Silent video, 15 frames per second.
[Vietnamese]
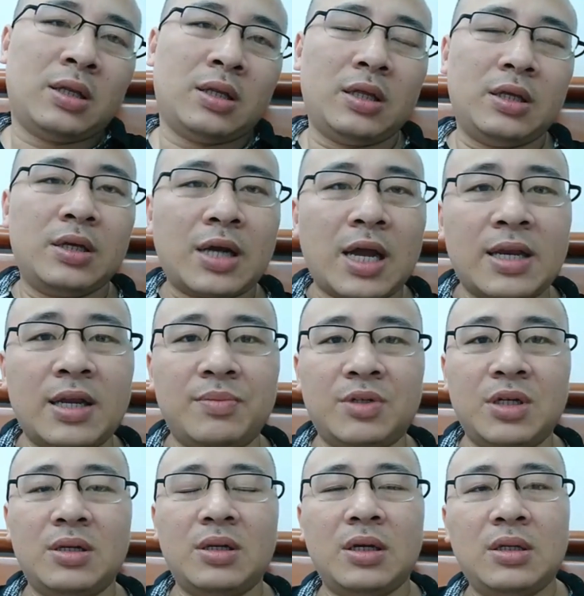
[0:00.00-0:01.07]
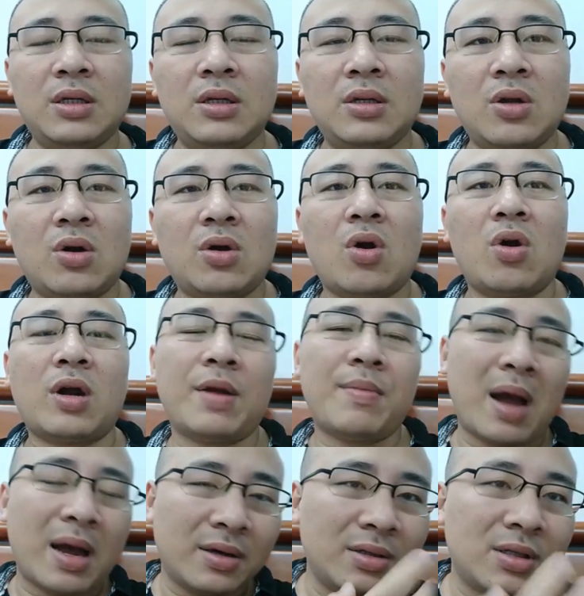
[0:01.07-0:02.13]
Thì những cảnh điểm chính đấy thì nó có cái
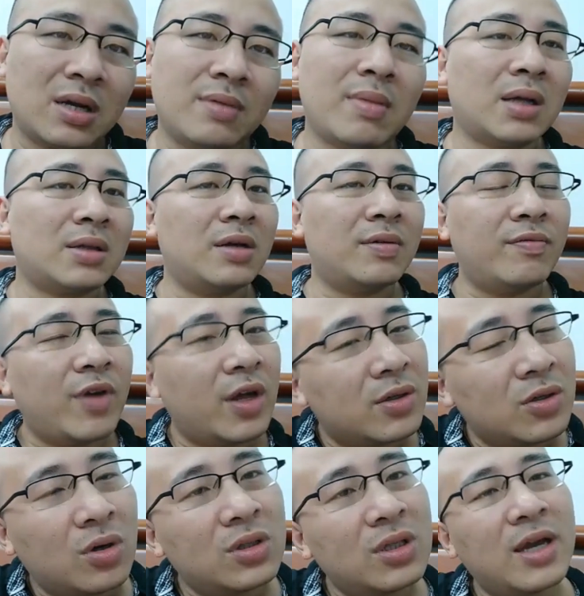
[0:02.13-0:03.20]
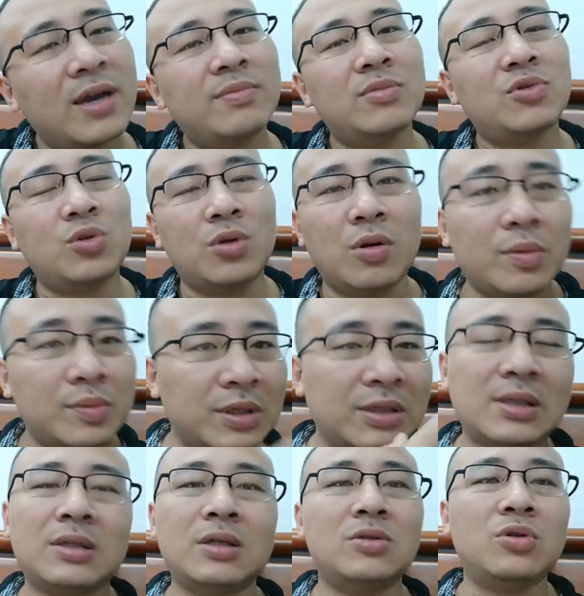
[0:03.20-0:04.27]
bài hướng dẫn bằng tiếng Việt rồi, thì em chủ động em dịch
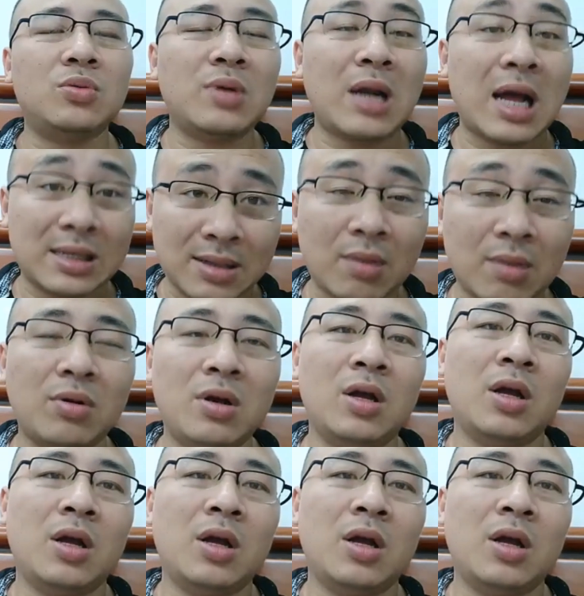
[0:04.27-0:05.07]
sang tiếng Trung là xong.